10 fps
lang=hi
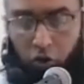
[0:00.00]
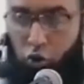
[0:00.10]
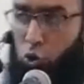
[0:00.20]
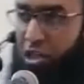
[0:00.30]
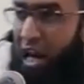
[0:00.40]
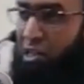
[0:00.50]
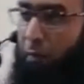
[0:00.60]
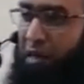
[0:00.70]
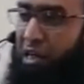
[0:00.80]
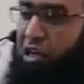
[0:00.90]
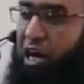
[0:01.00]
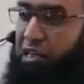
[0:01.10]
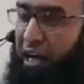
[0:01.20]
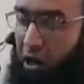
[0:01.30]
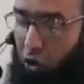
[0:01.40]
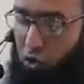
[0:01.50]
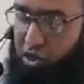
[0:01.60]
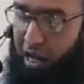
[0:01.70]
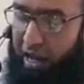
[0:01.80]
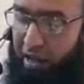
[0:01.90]
दूसरा तरबियत का इदारा कौन
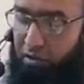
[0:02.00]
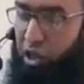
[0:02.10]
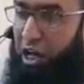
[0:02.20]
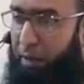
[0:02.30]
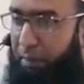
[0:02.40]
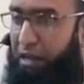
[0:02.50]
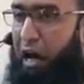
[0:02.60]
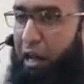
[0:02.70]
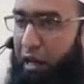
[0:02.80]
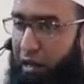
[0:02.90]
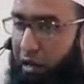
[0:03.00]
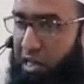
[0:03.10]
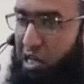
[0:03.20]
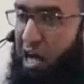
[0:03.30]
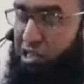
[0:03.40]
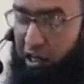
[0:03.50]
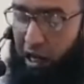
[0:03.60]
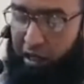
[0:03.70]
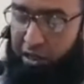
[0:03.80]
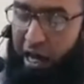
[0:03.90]
सा है तालीमी इदारे हैं इस
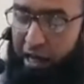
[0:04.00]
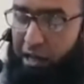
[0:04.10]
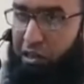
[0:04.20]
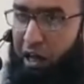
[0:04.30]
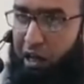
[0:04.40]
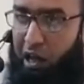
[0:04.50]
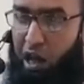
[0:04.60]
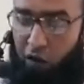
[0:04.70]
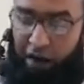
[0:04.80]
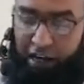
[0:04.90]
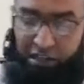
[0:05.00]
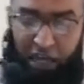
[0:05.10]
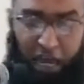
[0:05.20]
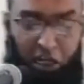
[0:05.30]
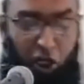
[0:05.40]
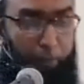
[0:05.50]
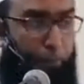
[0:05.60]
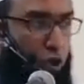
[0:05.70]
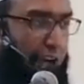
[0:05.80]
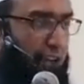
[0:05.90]
का किरदार आता है वालदेन के
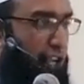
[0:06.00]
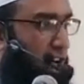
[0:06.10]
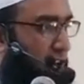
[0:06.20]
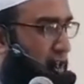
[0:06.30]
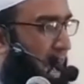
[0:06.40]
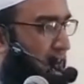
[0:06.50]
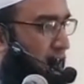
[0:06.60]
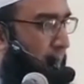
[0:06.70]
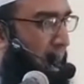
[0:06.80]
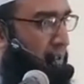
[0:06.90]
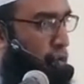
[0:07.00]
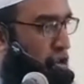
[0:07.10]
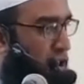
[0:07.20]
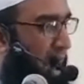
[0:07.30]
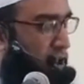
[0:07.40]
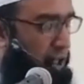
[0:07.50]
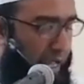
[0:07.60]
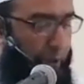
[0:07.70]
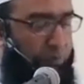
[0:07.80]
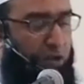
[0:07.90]
बुनियादी किरदार के बाद उस्ताद की
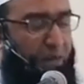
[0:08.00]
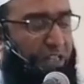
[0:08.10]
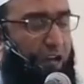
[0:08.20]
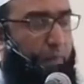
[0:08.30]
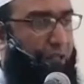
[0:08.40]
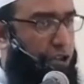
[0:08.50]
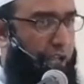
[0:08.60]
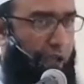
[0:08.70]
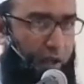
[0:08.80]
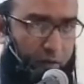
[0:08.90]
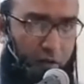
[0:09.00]
अहम जिम्मेदारी बनती है